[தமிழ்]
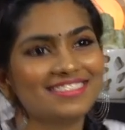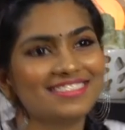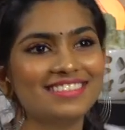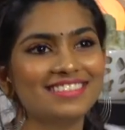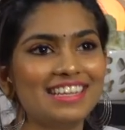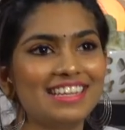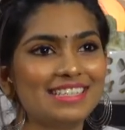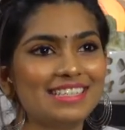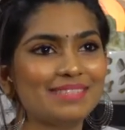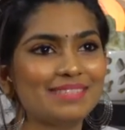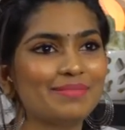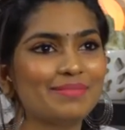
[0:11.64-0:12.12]

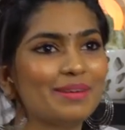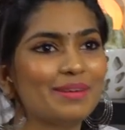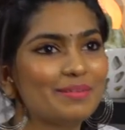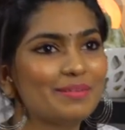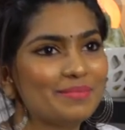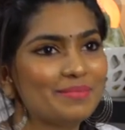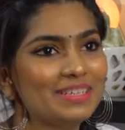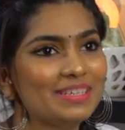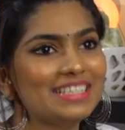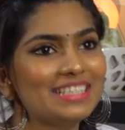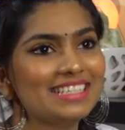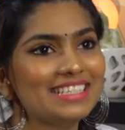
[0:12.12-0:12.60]
தட்ஸ்
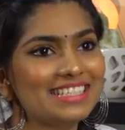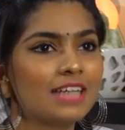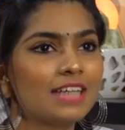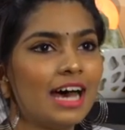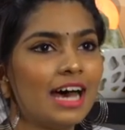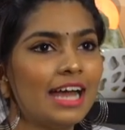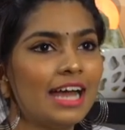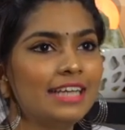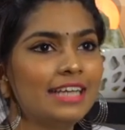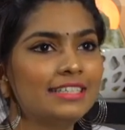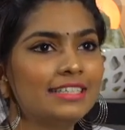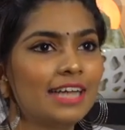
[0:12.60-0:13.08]
அபவுட் மீ
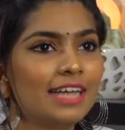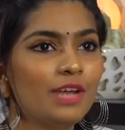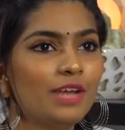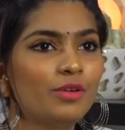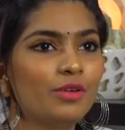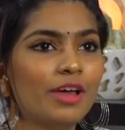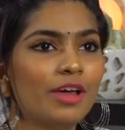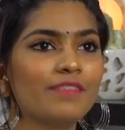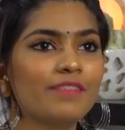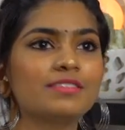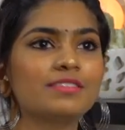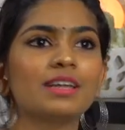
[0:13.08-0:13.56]
ஐ ட்ரை
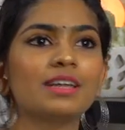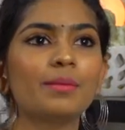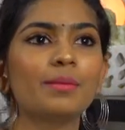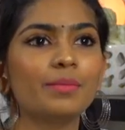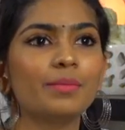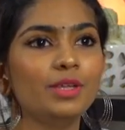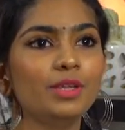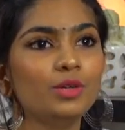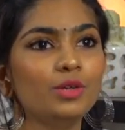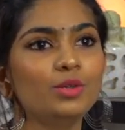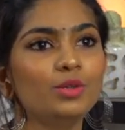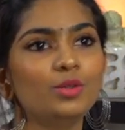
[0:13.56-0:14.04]
டு ஹேவ்
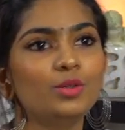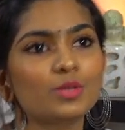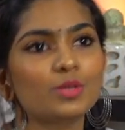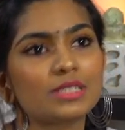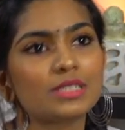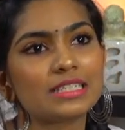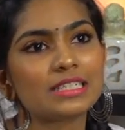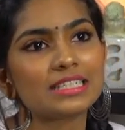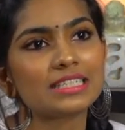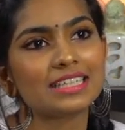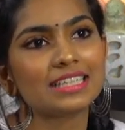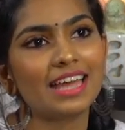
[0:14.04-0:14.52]
சம் நியூ
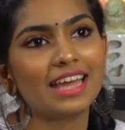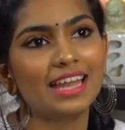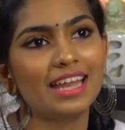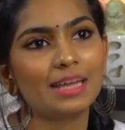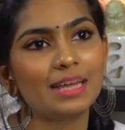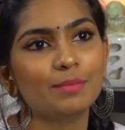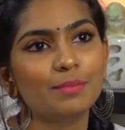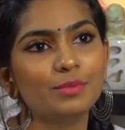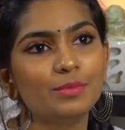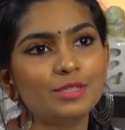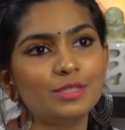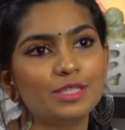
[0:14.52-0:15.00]
லுக்ஸ்
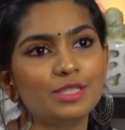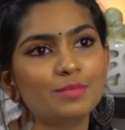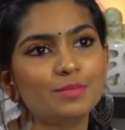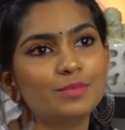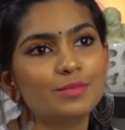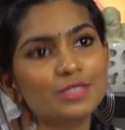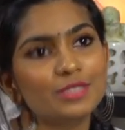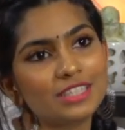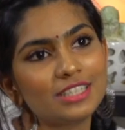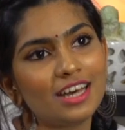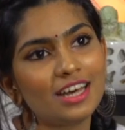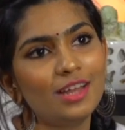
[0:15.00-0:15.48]
எனக்கு புதுசு
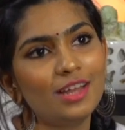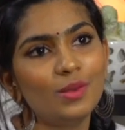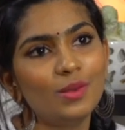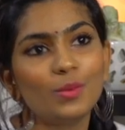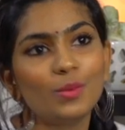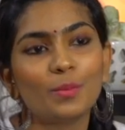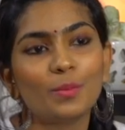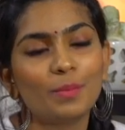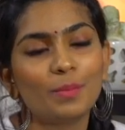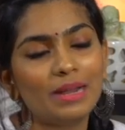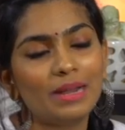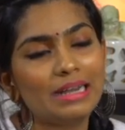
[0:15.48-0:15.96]
புதுசாக
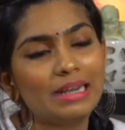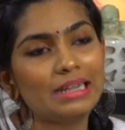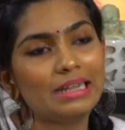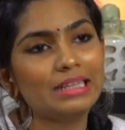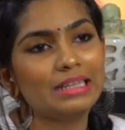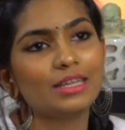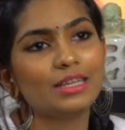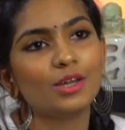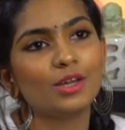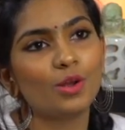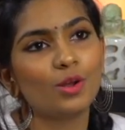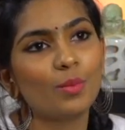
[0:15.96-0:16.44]
லுக்
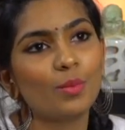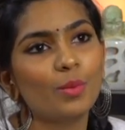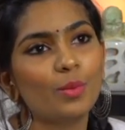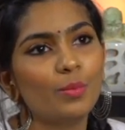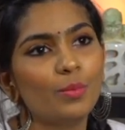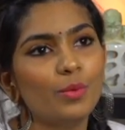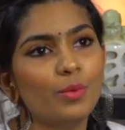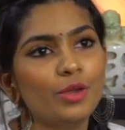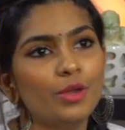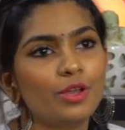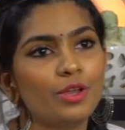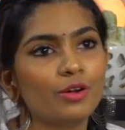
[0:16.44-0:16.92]
பண்ணுறதுக்கு ரொம்ப
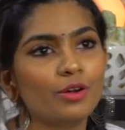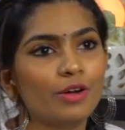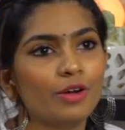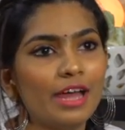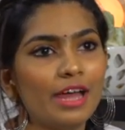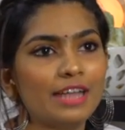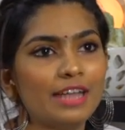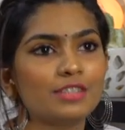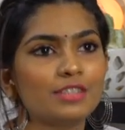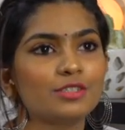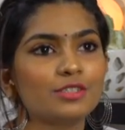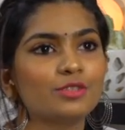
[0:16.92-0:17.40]
பிடிக்கும்
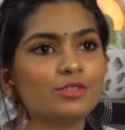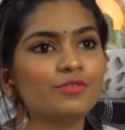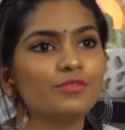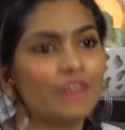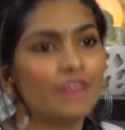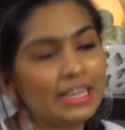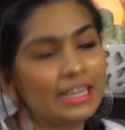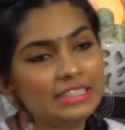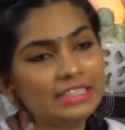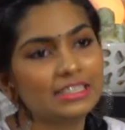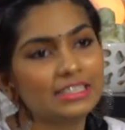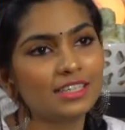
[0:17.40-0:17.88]
எனக்கு ஸோ
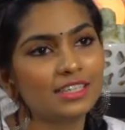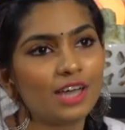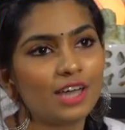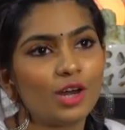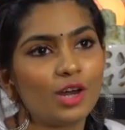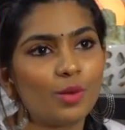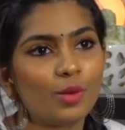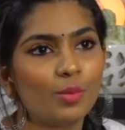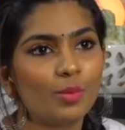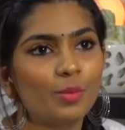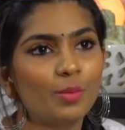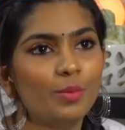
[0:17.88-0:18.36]
ஃபேஷன்னா
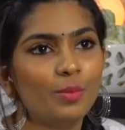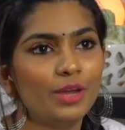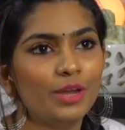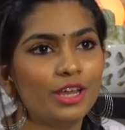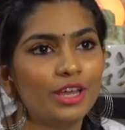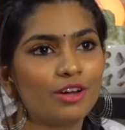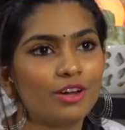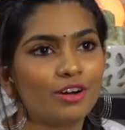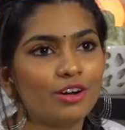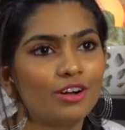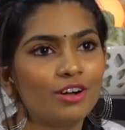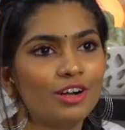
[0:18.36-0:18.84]
ரொம்ப
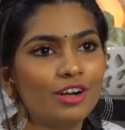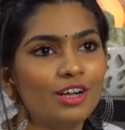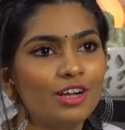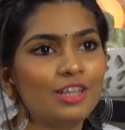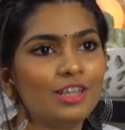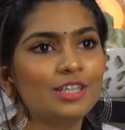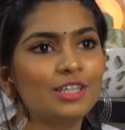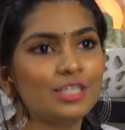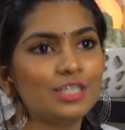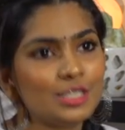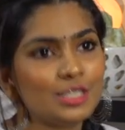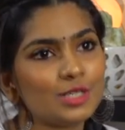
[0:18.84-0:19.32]
பிடிக்கும்
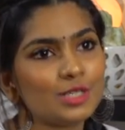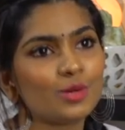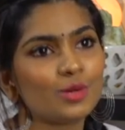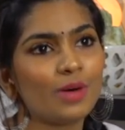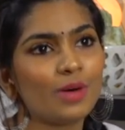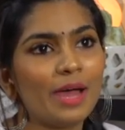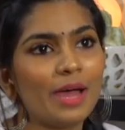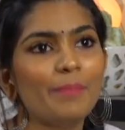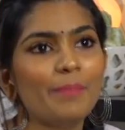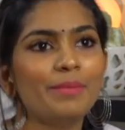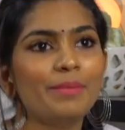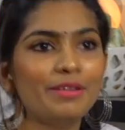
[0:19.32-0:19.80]
ஸோ
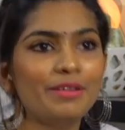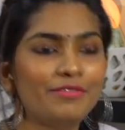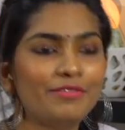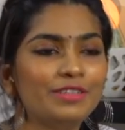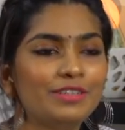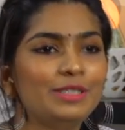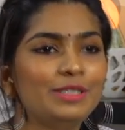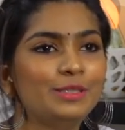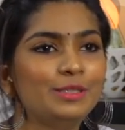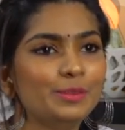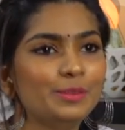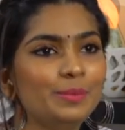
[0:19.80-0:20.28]
ஐ
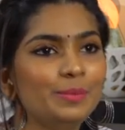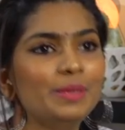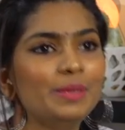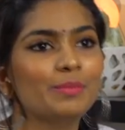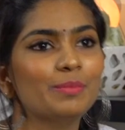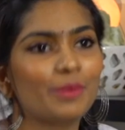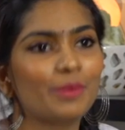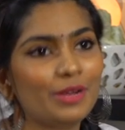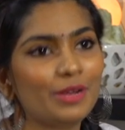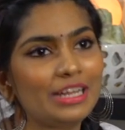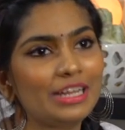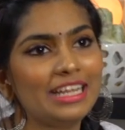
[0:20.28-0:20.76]
ப்ரிஃபர் டு பி
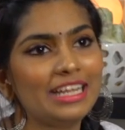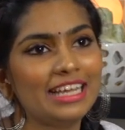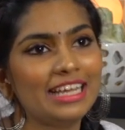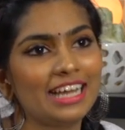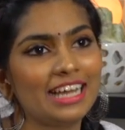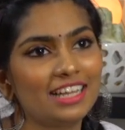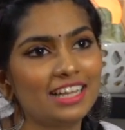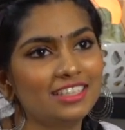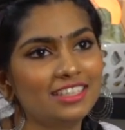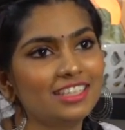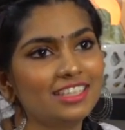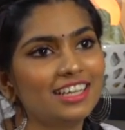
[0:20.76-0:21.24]
மாடலிங்
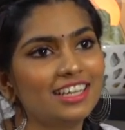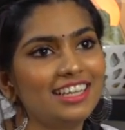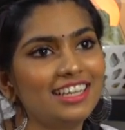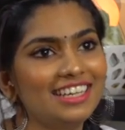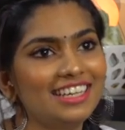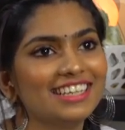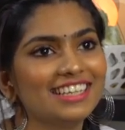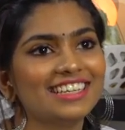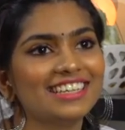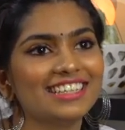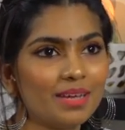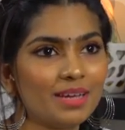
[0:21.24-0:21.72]

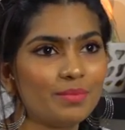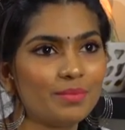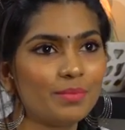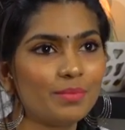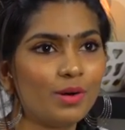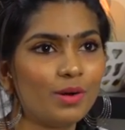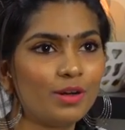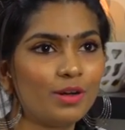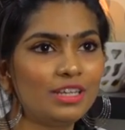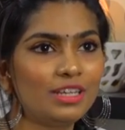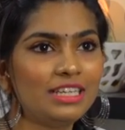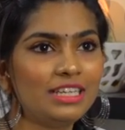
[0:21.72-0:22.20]
அதனால்
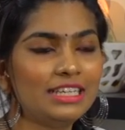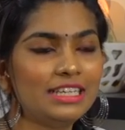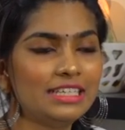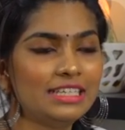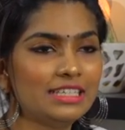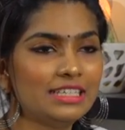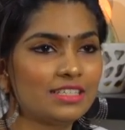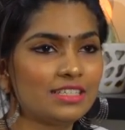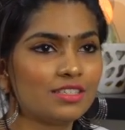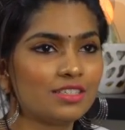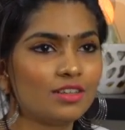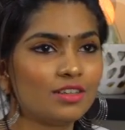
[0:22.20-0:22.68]

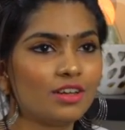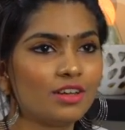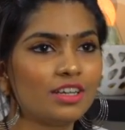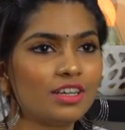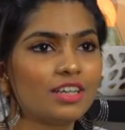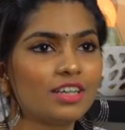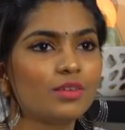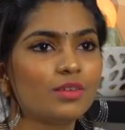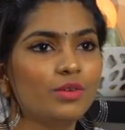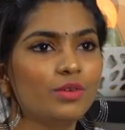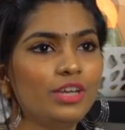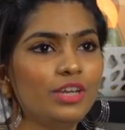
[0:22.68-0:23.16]
மாடலிங் இஸ்
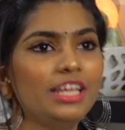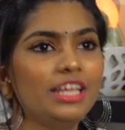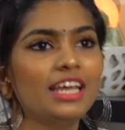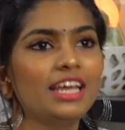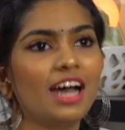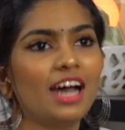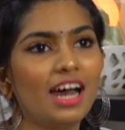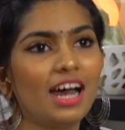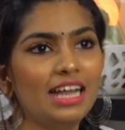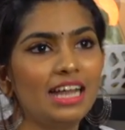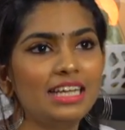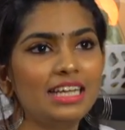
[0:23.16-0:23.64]
நாட் ஒன்லி
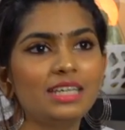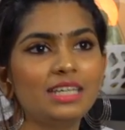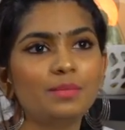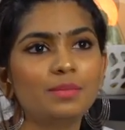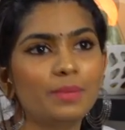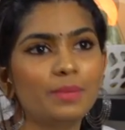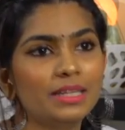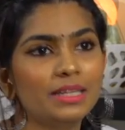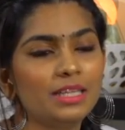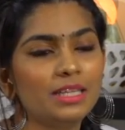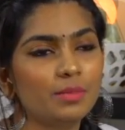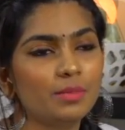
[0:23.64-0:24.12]
அழகு
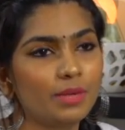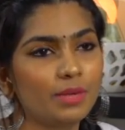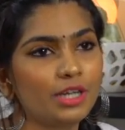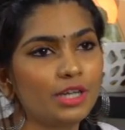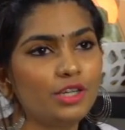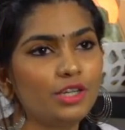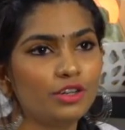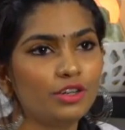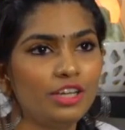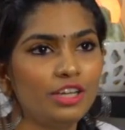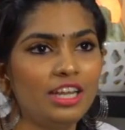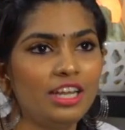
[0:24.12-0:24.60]
பற்றி
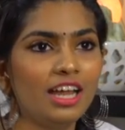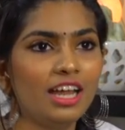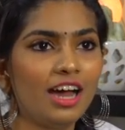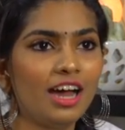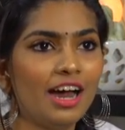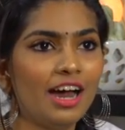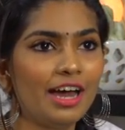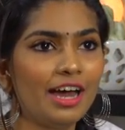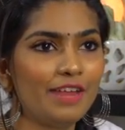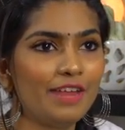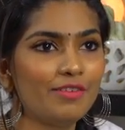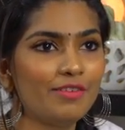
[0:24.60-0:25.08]
மட்டும் இல்லை
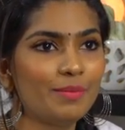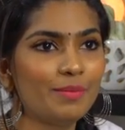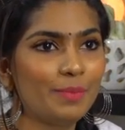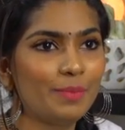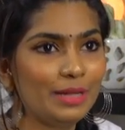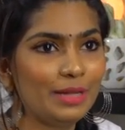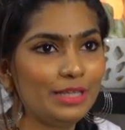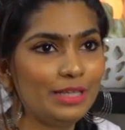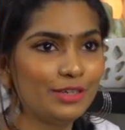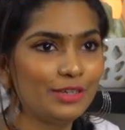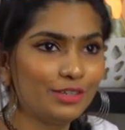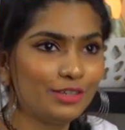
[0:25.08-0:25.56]
அறிவை
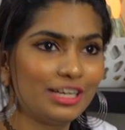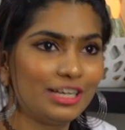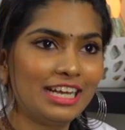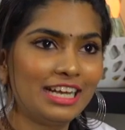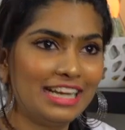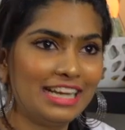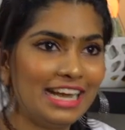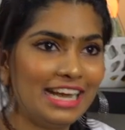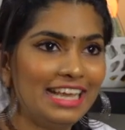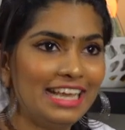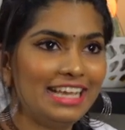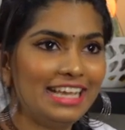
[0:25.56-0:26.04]
பற்றியும்
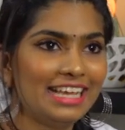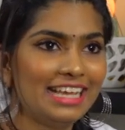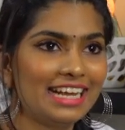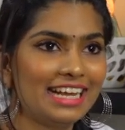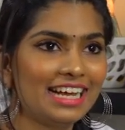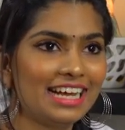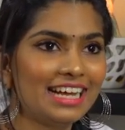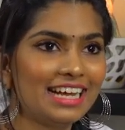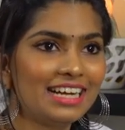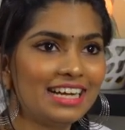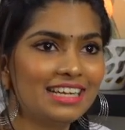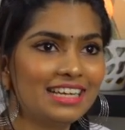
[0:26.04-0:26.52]
நான்
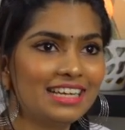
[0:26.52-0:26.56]
நினைக்கிறேன்